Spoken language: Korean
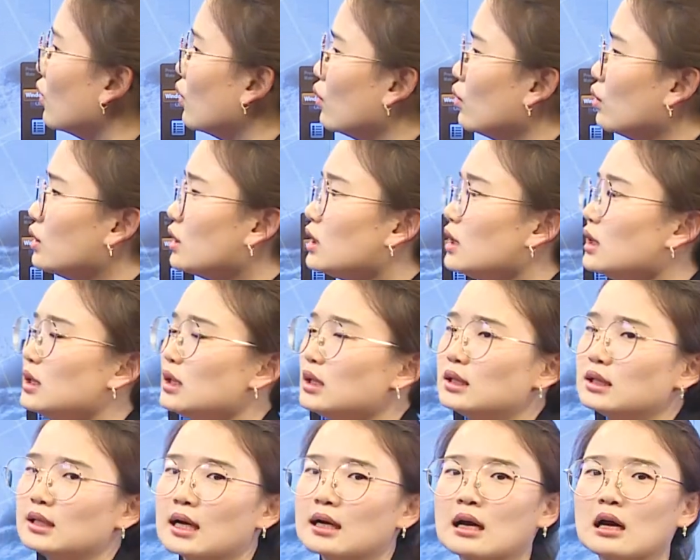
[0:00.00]
오늘은
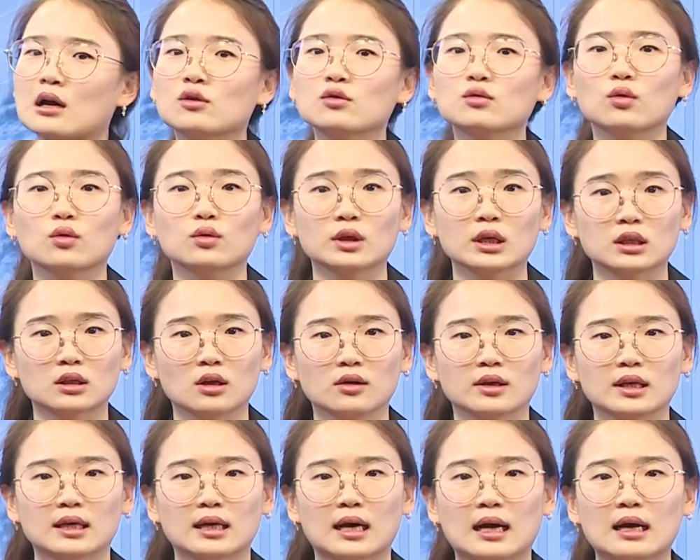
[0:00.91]
이 차가운
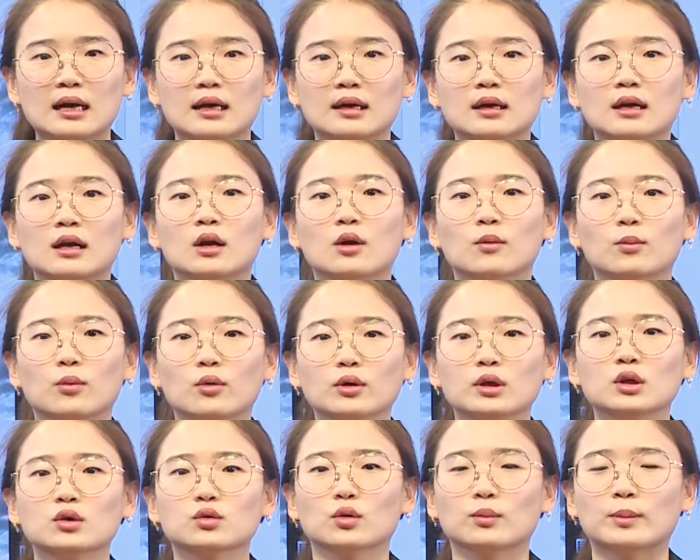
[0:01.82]
공기덩이가
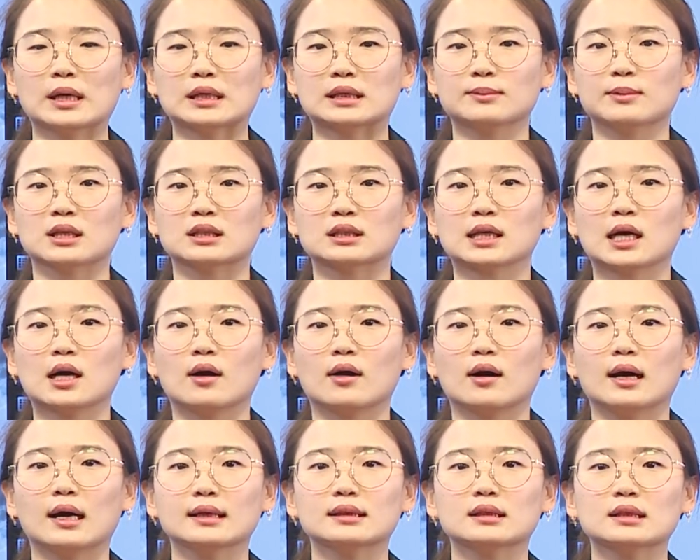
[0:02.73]
폭이 좁아지면서
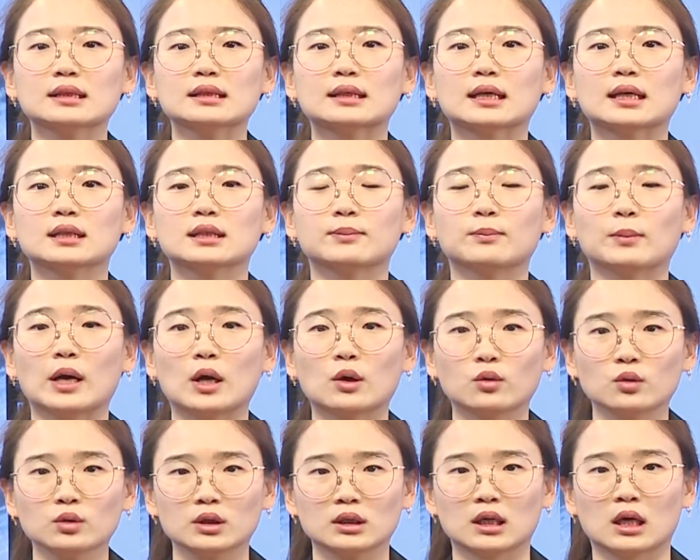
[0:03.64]
하층까지
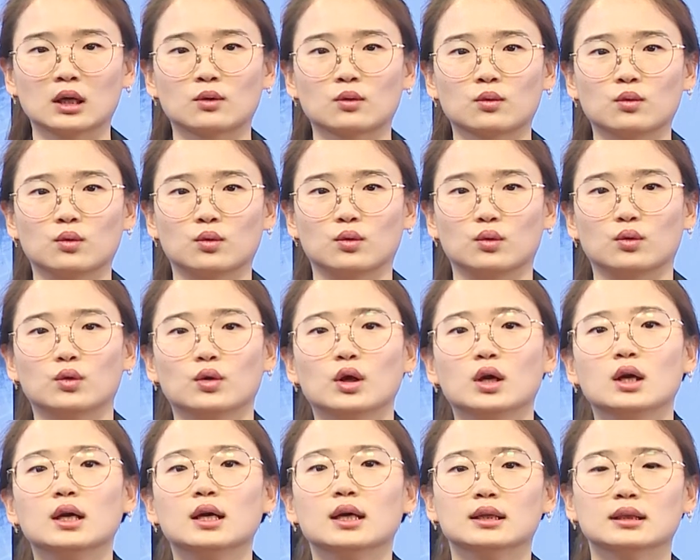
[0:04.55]
파고들겠고
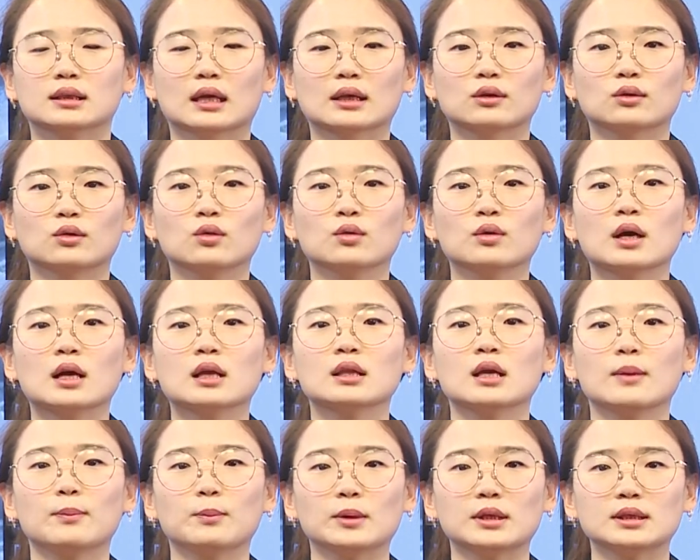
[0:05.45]
낮 동안
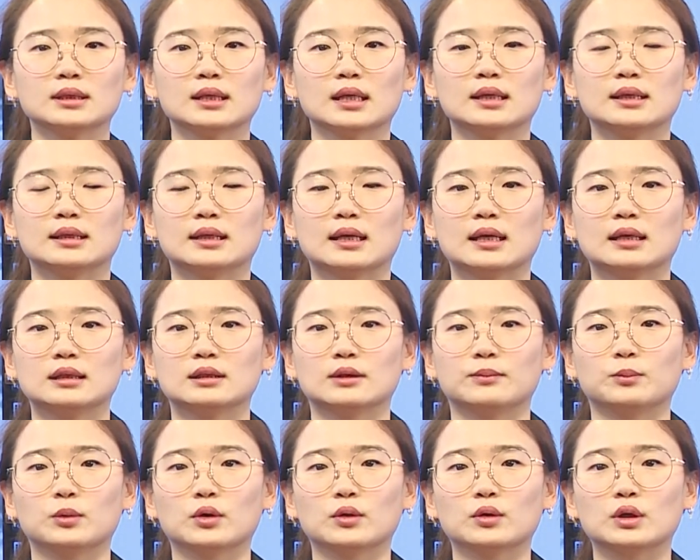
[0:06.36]
햇볕에 의해
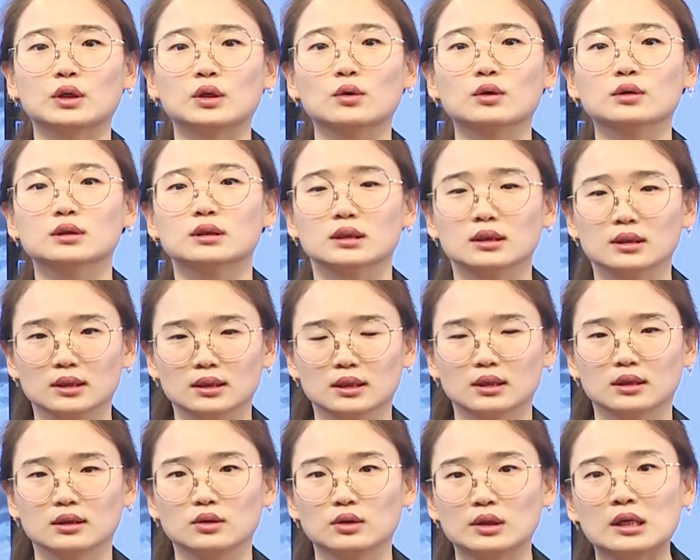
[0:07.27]
지표
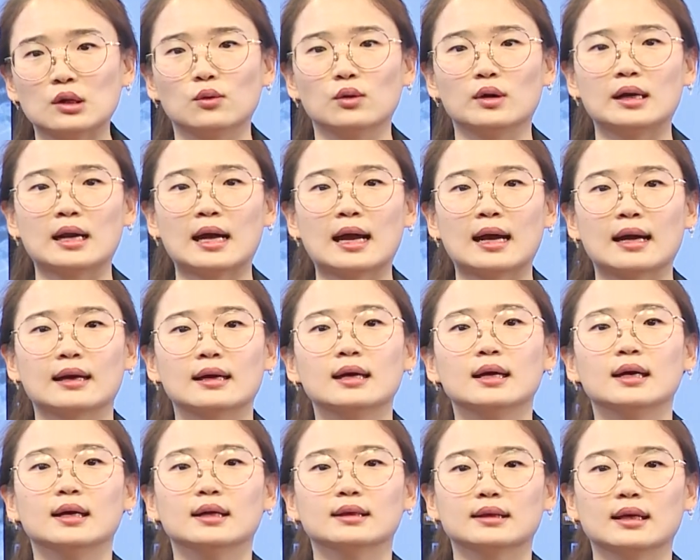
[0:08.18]
기온이 올라
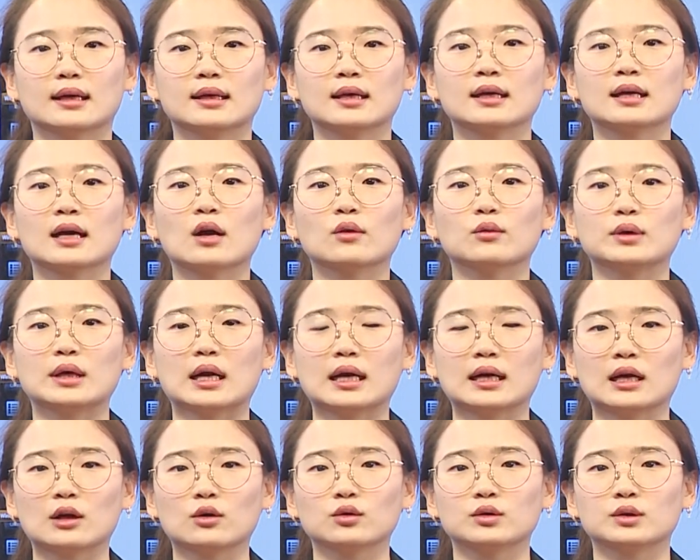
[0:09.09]
대기가
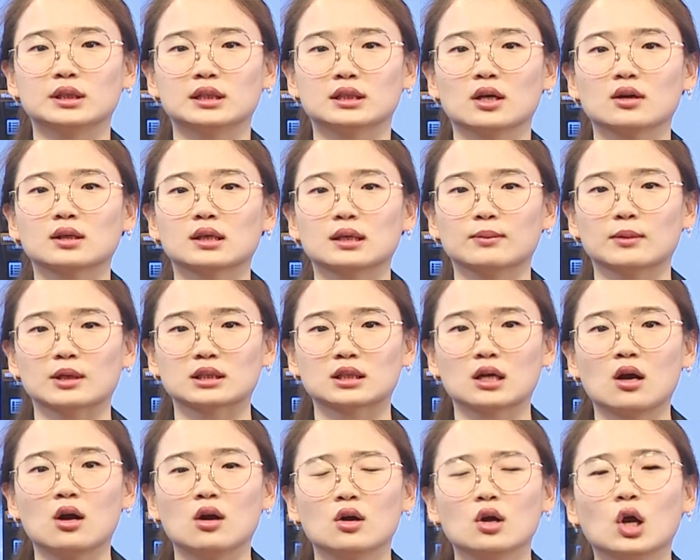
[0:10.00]
위아래로
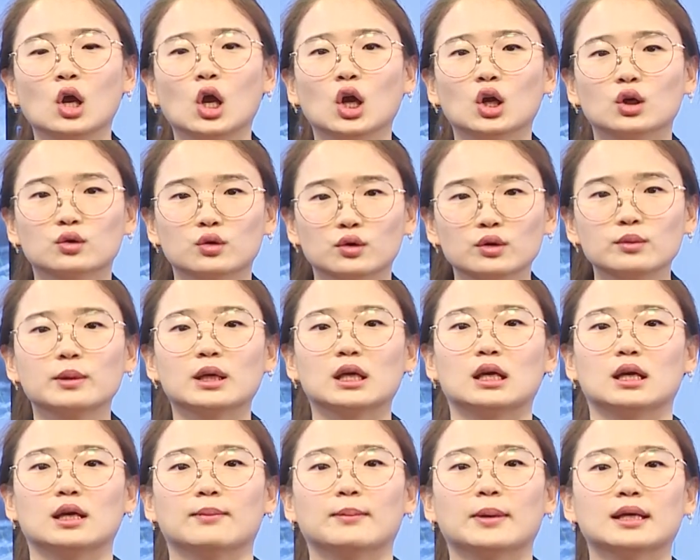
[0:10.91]
뒤섞이면서
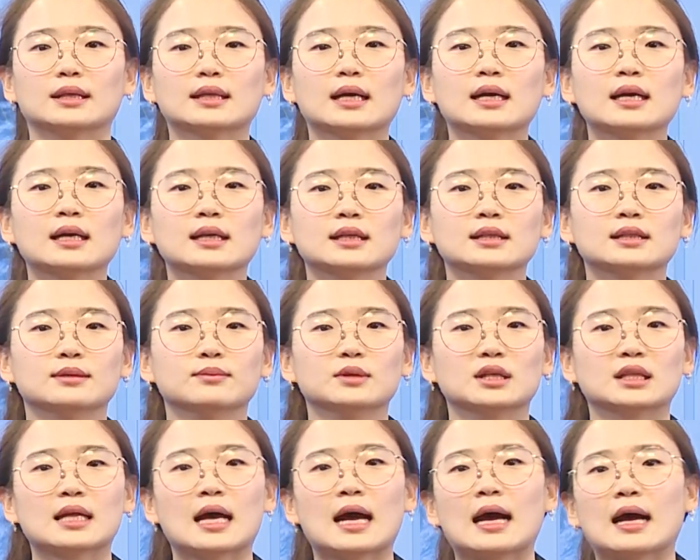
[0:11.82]
구름이
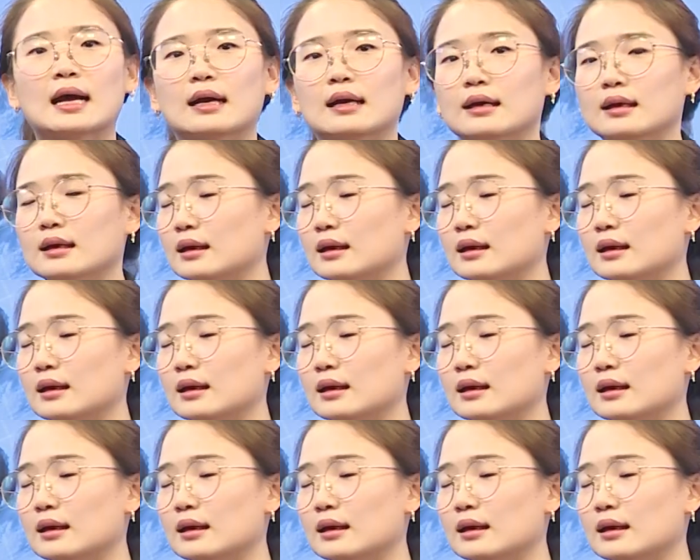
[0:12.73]
발달하겠습니다.